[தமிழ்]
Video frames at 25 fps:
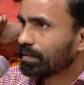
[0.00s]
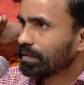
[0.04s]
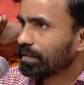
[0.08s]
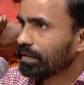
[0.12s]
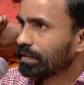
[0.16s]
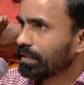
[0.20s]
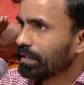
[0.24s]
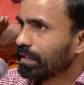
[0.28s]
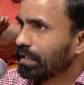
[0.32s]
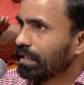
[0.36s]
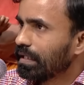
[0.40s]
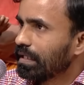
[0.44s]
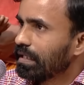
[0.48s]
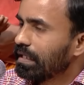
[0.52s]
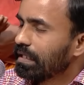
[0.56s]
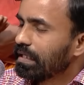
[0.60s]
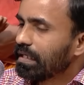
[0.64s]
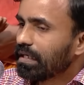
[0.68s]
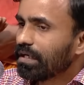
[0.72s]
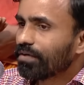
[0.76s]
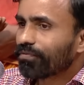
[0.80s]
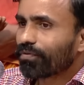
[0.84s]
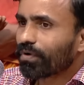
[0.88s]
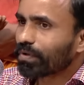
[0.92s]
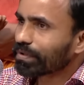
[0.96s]
சிக்ஸ்
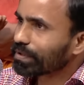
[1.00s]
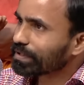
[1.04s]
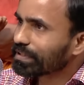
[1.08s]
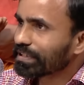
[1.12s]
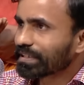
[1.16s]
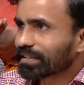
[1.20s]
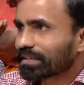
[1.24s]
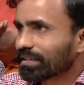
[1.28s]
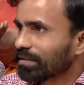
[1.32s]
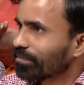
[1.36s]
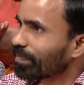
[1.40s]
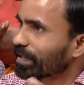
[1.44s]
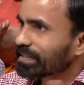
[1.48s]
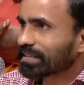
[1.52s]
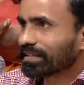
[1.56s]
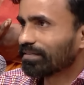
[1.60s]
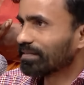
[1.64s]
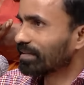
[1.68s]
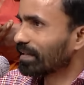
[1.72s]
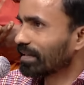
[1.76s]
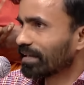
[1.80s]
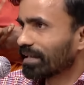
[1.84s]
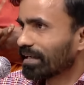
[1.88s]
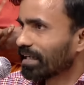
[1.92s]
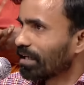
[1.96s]
ஃபோர் டு சிக்ஸ் பசங்க
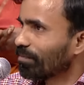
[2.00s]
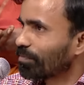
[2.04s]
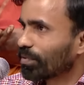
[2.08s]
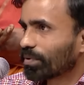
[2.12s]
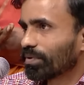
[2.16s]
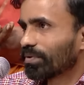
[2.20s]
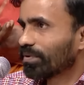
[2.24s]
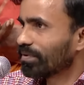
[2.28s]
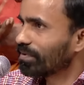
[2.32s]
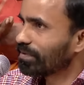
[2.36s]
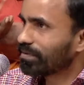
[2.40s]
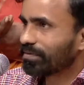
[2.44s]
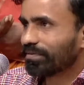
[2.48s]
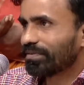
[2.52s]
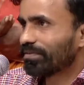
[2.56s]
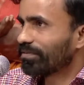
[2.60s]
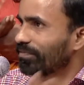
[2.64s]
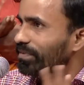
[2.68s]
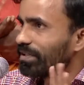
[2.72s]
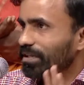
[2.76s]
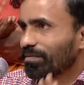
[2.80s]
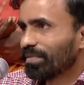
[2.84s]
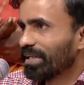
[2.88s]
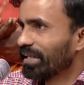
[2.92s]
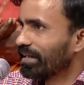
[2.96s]
வந்துடுறாங்க அப்போது
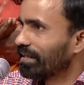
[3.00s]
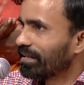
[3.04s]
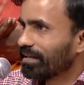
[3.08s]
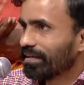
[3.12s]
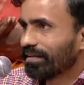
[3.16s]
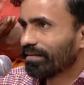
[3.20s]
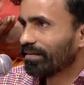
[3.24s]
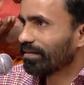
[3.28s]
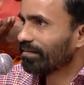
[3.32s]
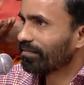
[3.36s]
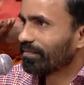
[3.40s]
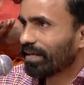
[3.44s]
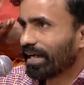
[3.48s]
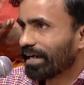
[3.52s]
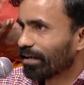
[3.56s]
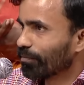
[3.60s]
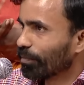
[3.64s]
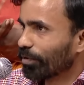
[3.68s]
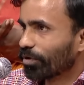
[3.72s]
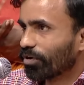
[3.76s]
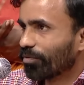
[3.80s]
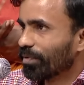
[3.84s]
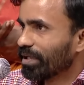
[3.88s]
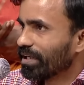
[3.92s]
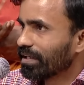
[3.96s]
இமிடியட்லி
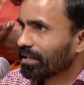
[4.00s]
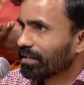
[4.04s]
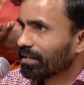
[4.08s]
விளையாட ஃபோர்